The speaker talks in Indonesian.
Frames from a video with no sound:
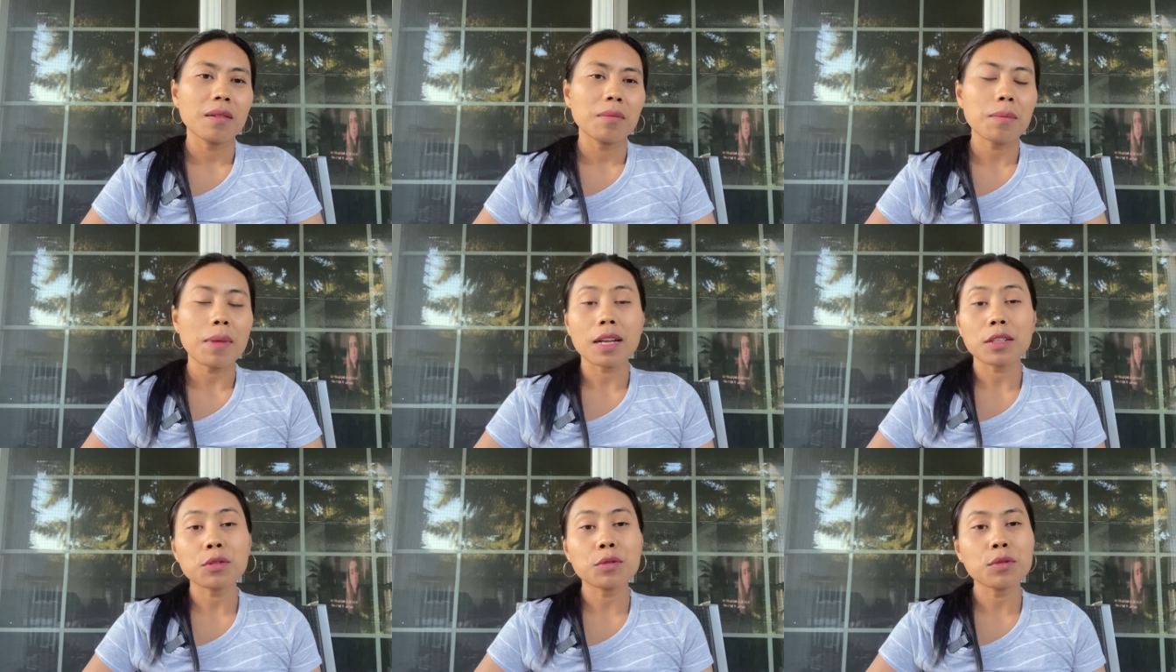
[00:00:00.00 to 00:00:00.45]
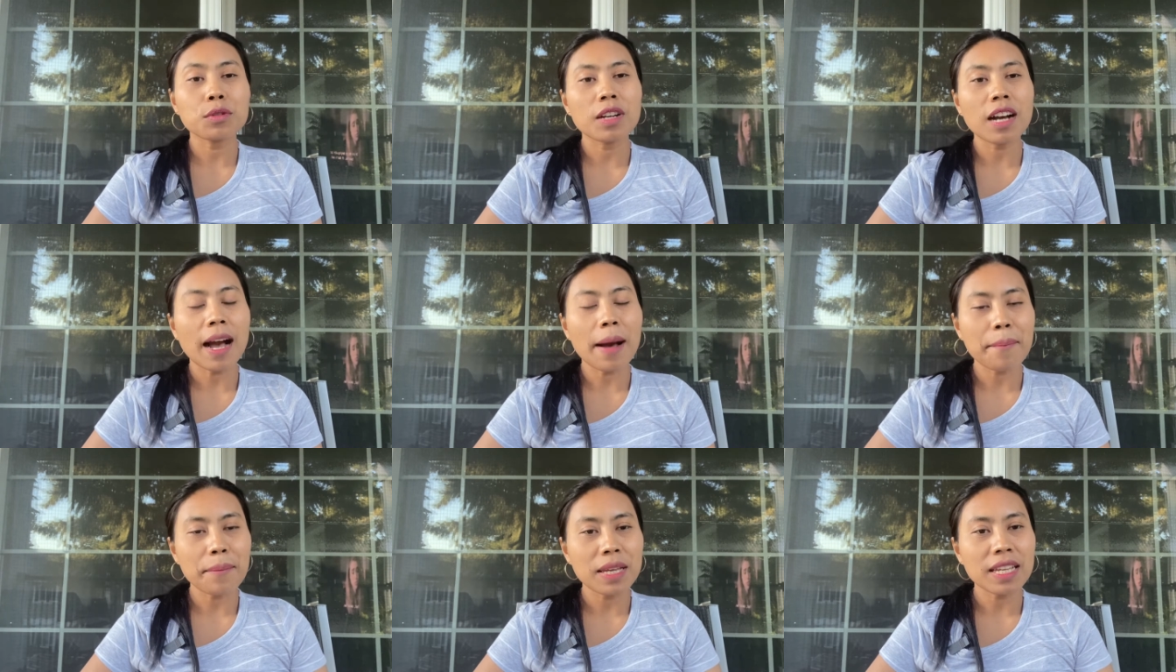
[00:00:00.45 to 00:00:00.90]

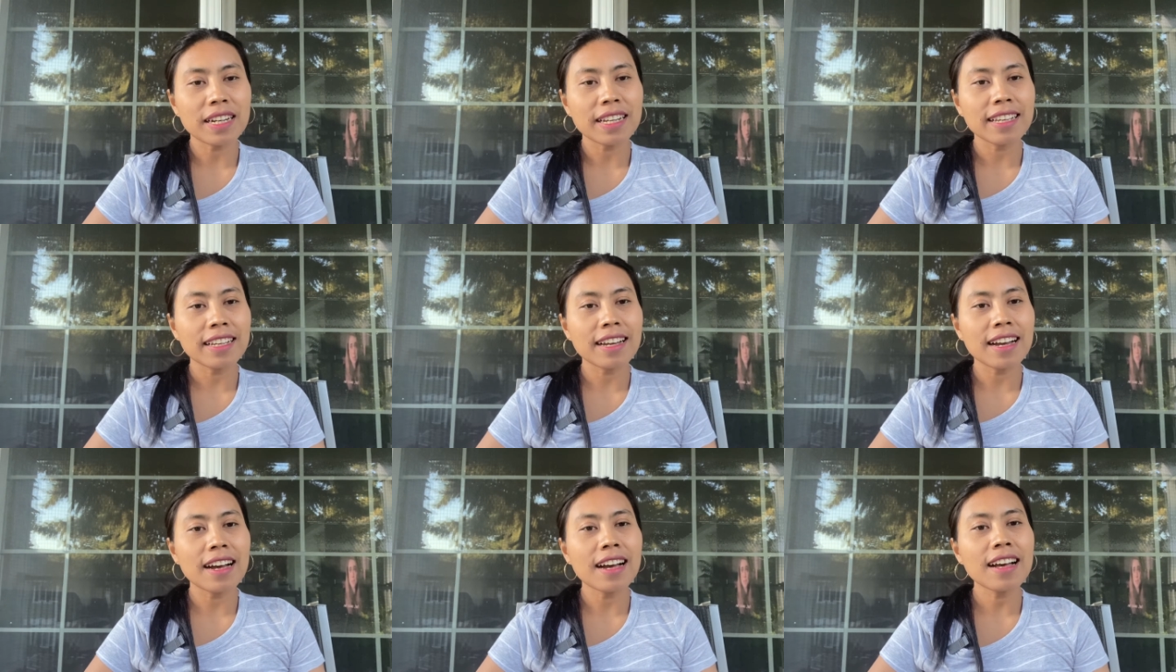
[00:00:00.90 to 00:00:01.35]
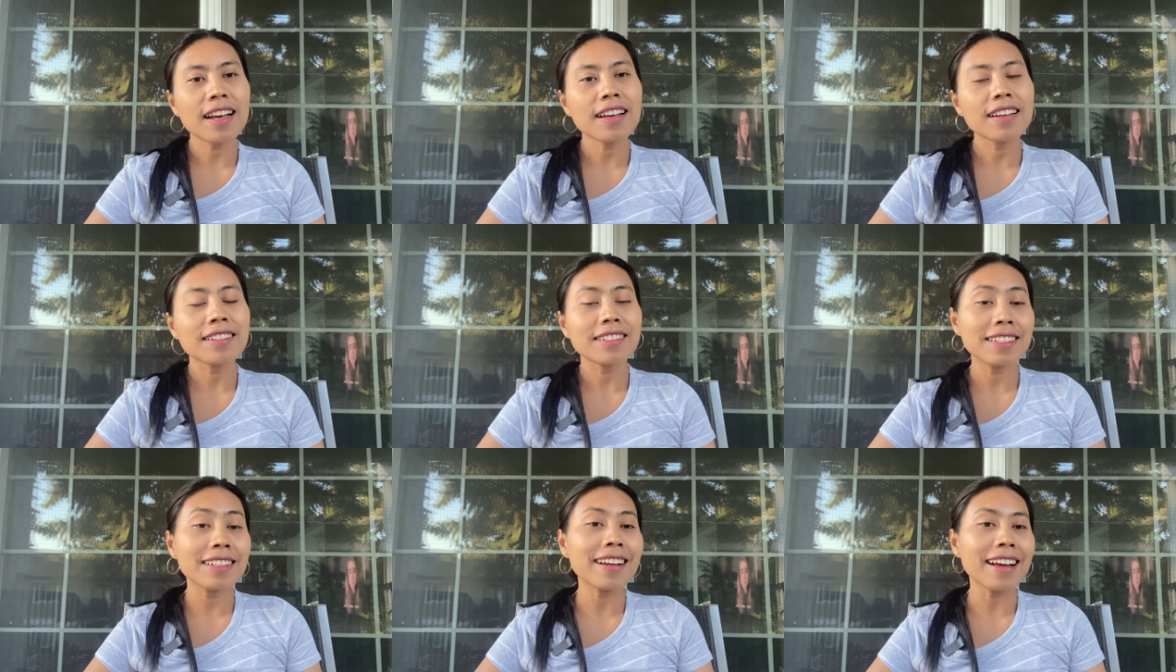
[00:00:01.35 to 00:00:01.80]
masuk ke
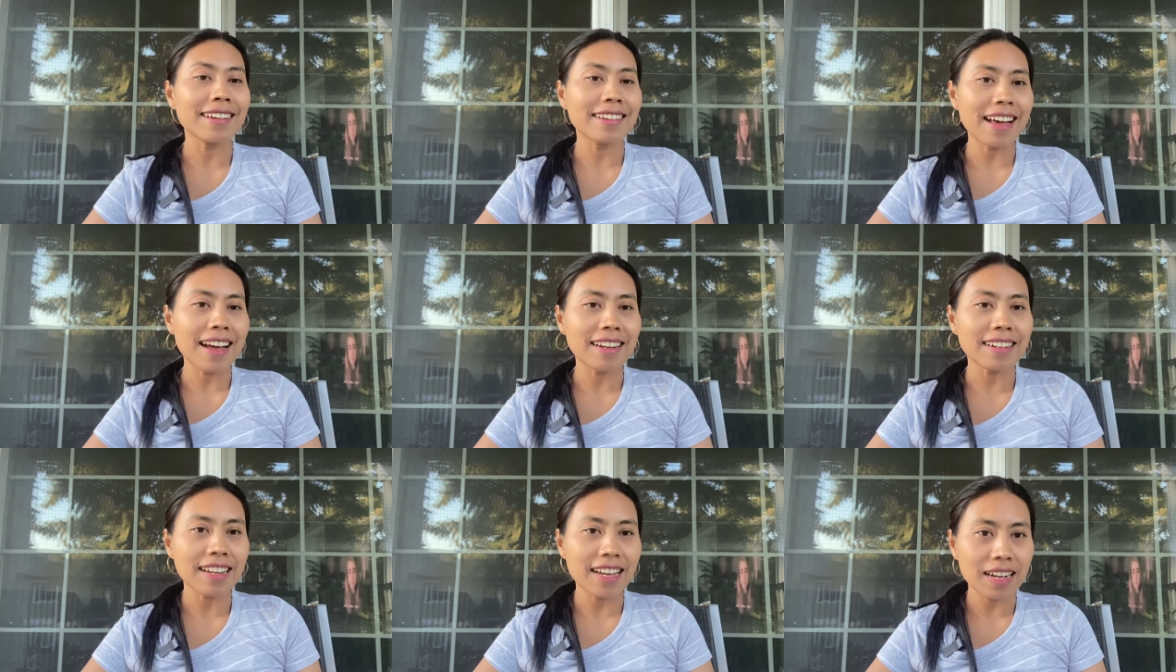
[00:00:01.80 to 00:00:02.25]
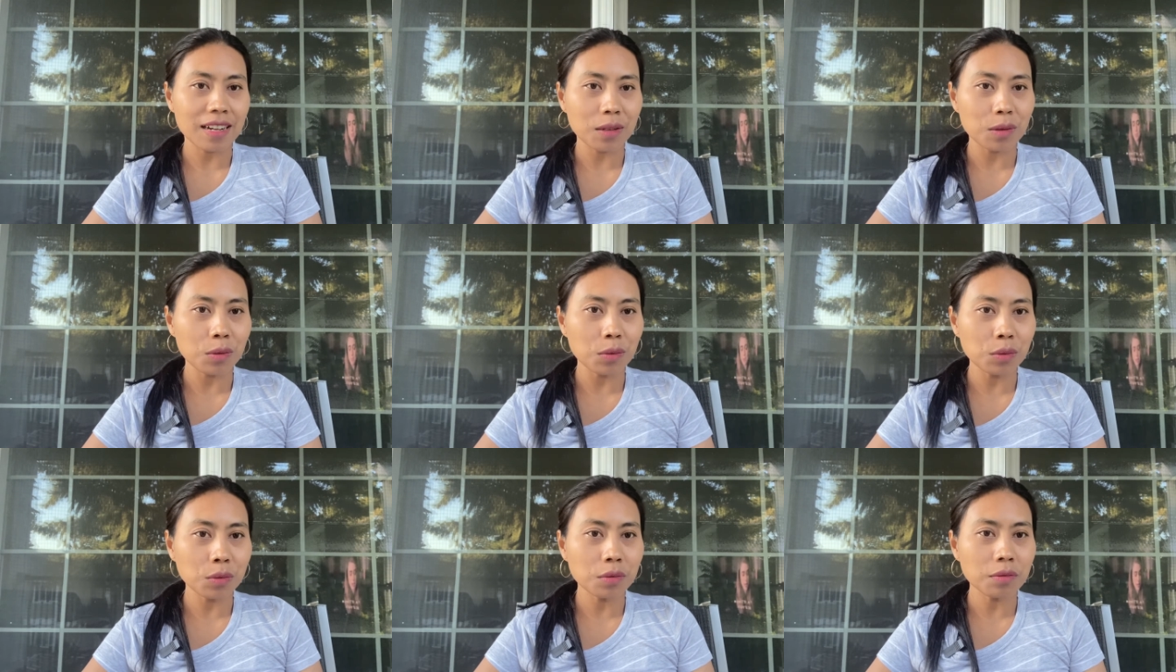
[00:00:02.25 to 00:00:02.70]
Amerika dengan
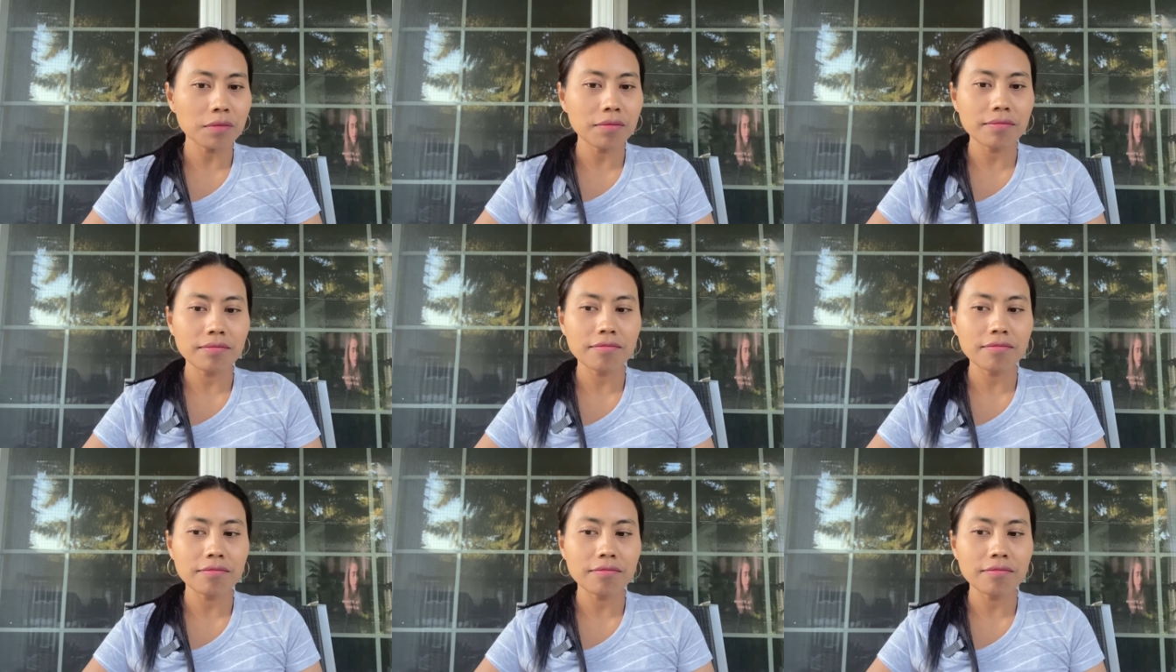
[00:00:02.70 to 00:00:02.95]
anakku.